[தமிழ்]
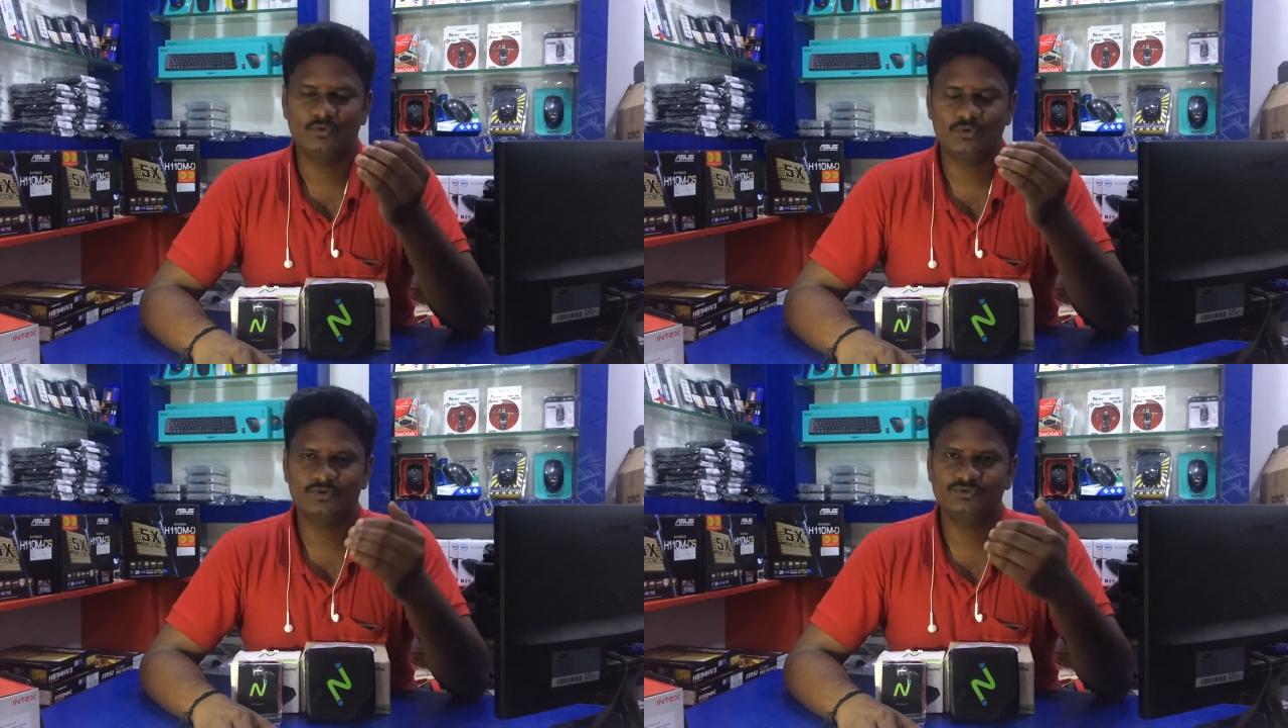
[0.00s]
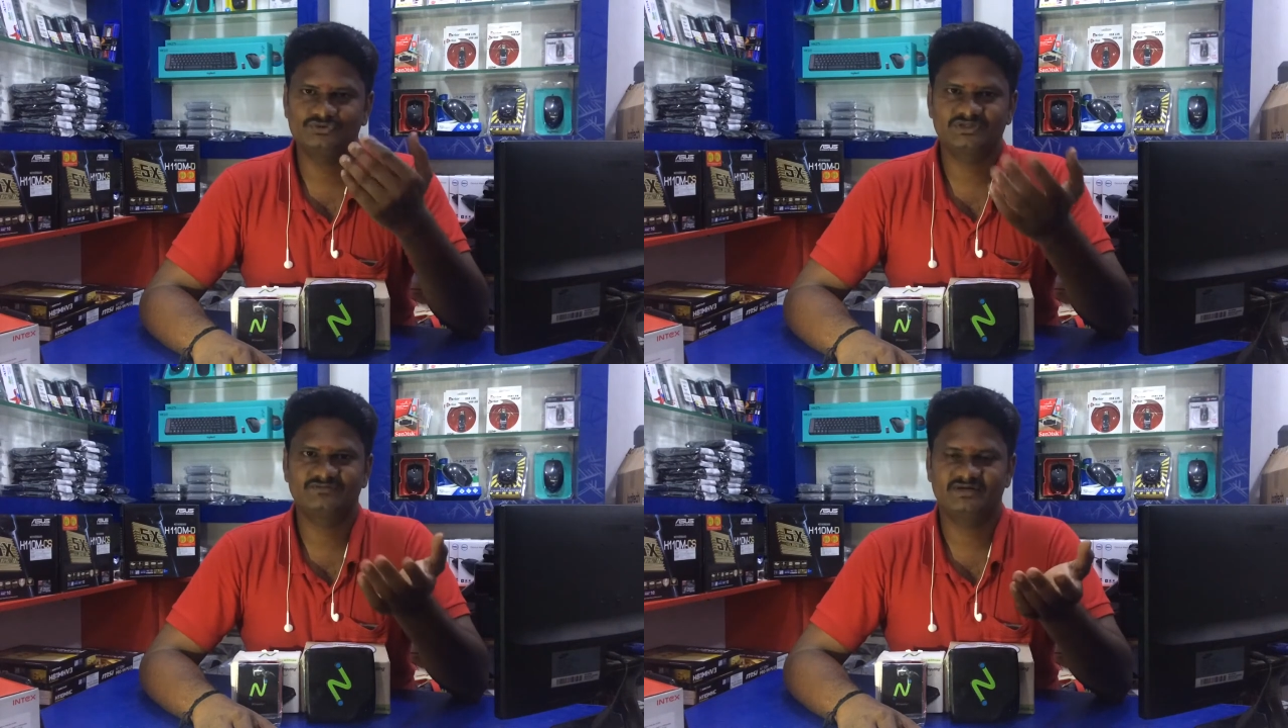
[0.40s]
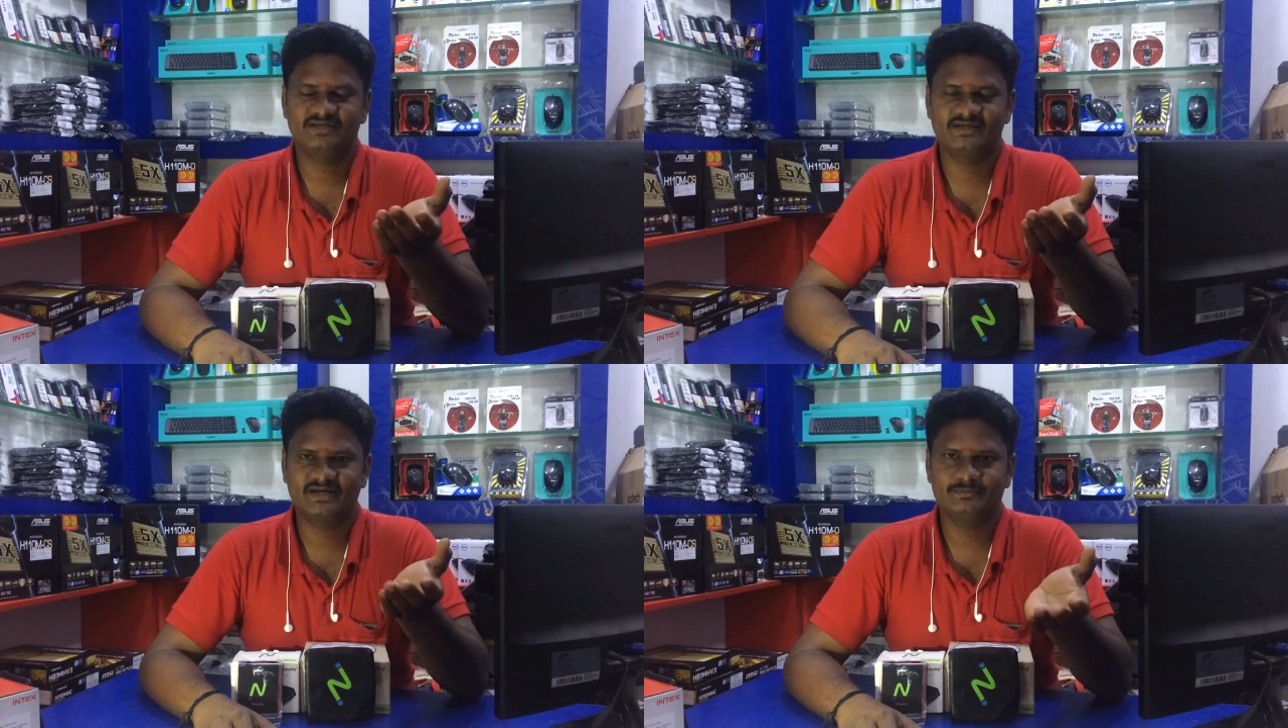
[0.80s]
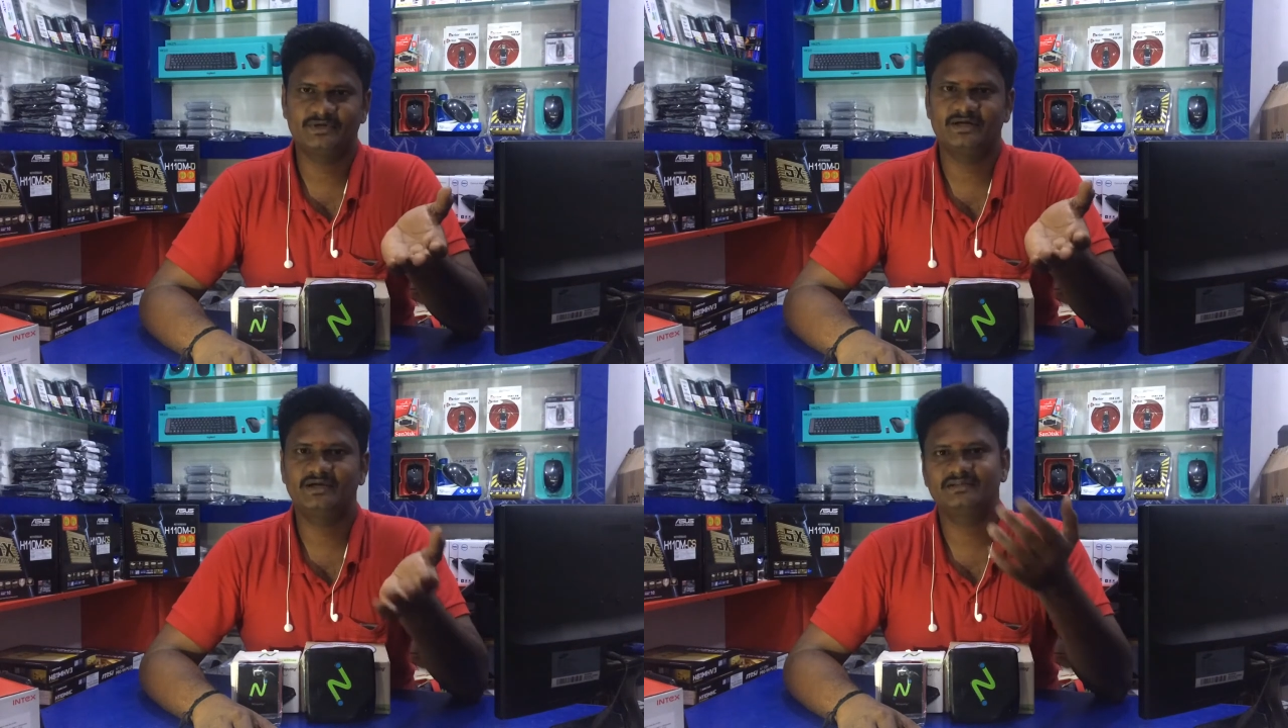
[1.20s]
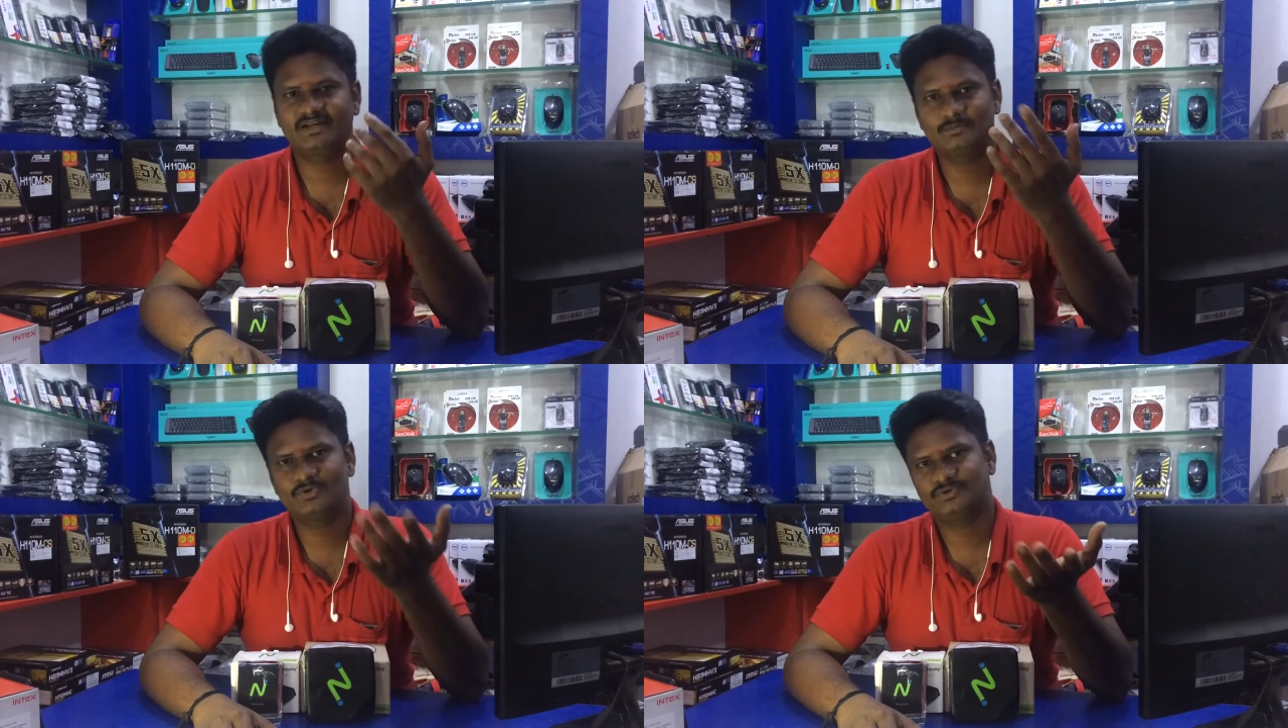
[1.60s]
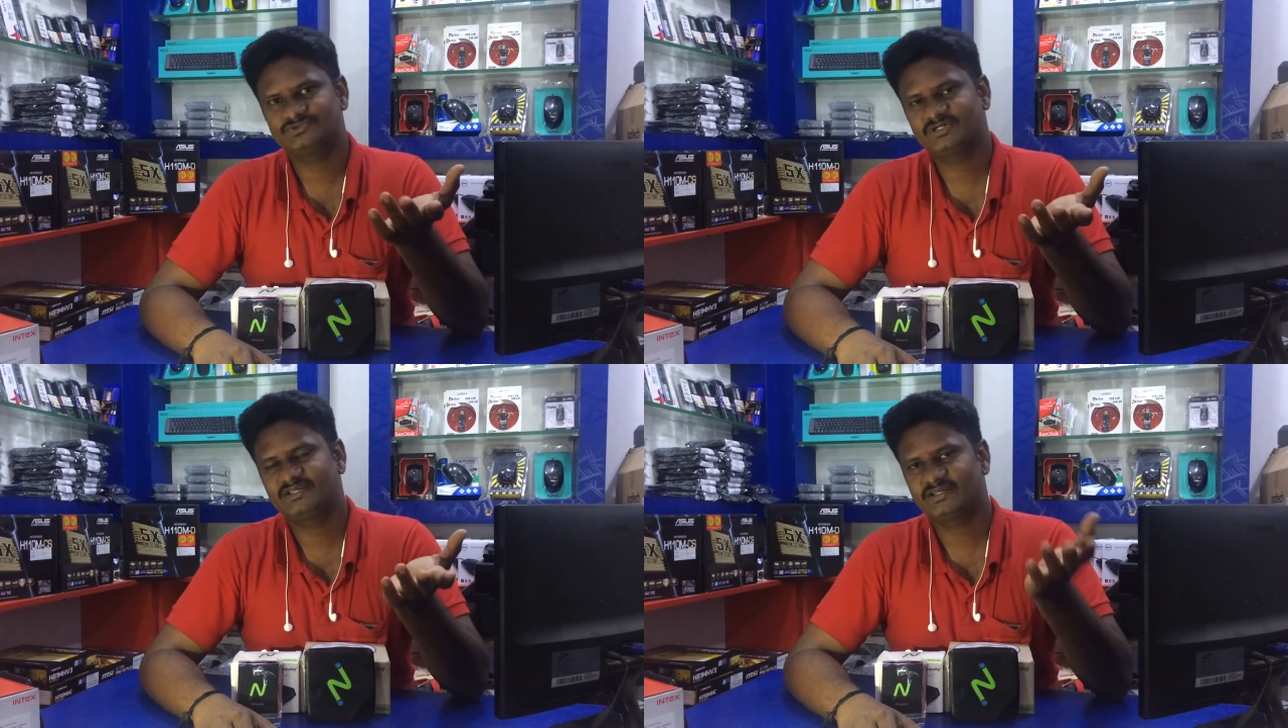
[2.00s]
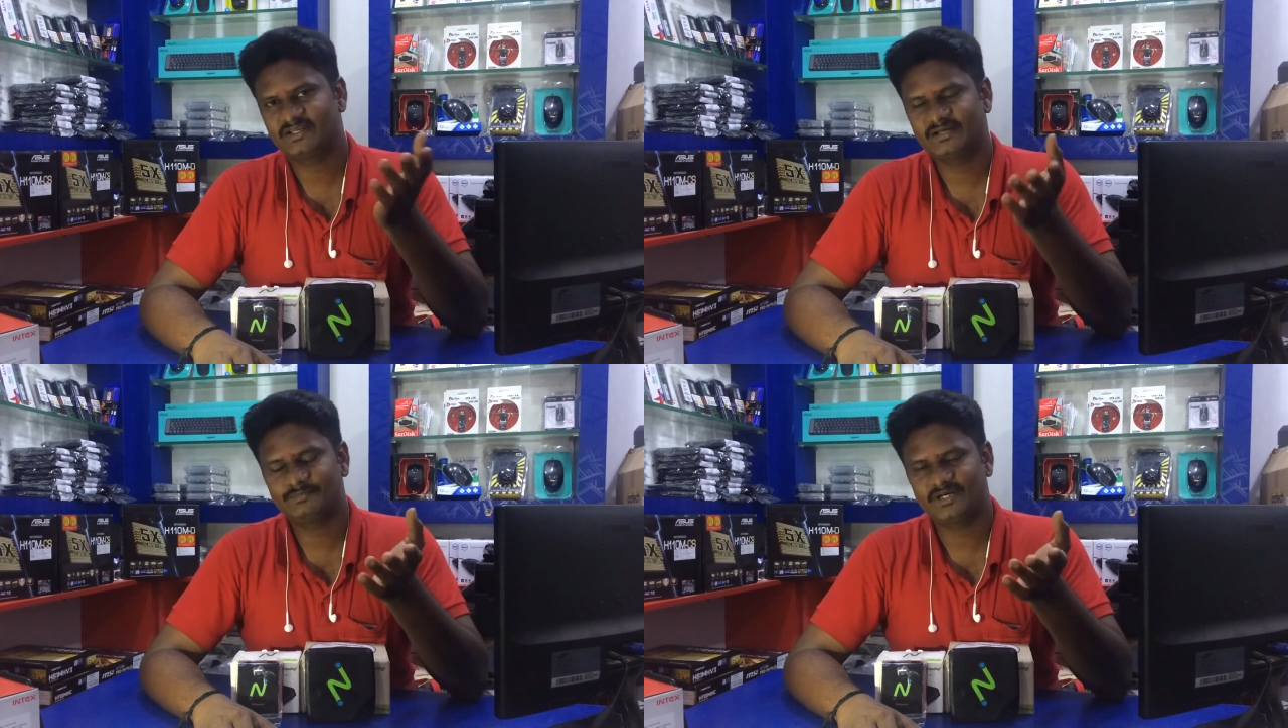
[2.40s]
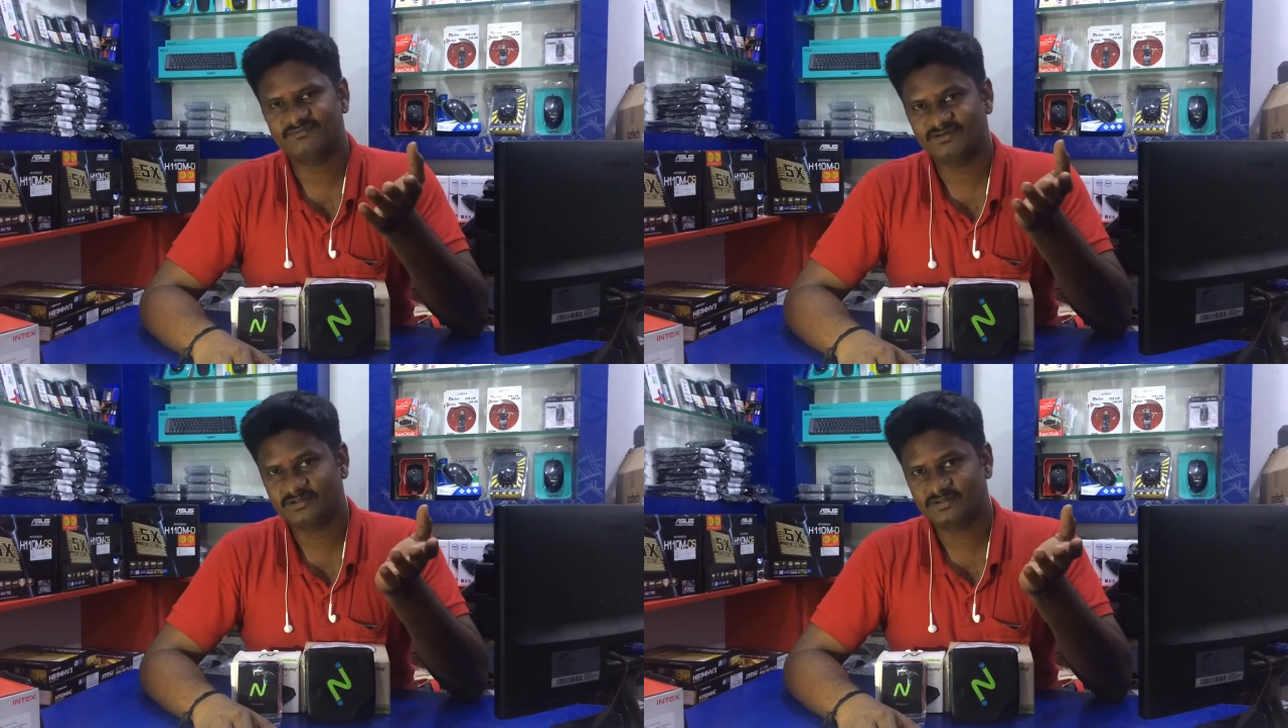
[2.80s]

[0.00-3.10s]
ஒரு யூசரை நீங்கள் க்ரியேட் பண்ணிவிட்டு அதை ரிமோட் யூசரை நீங்கள் க்ரியேட் பண்ணி